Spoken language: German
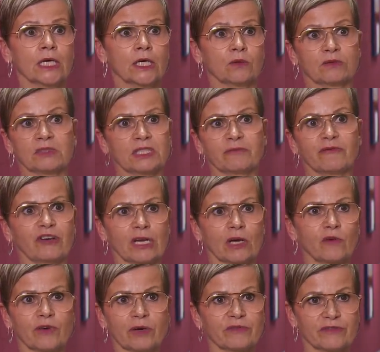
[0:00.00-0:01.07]
Und im
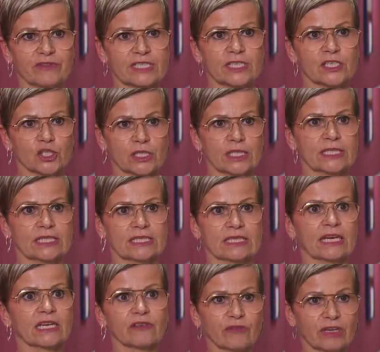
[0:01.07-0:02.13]
Verlauf haben wir festgestellt, dass er
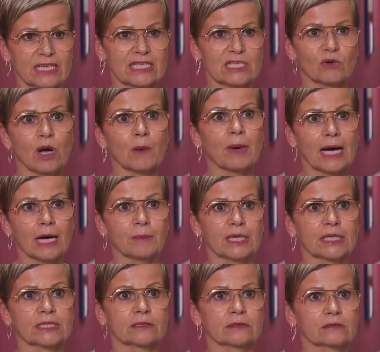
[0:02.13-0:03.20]
eine Verletzung am Arm
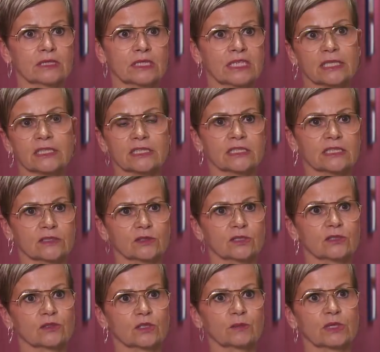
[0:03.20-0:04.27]
hatte. Und da dachte ich, da sollte
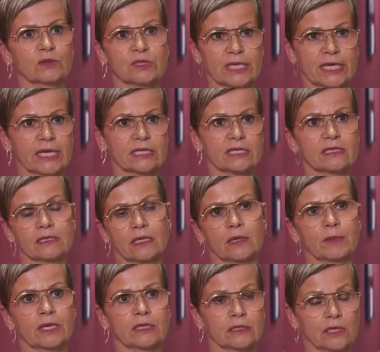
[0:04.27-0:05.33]
doch mal unsere Ärztin
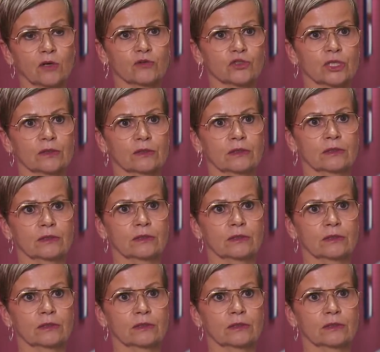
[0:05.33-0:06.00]
einmal draufschauen.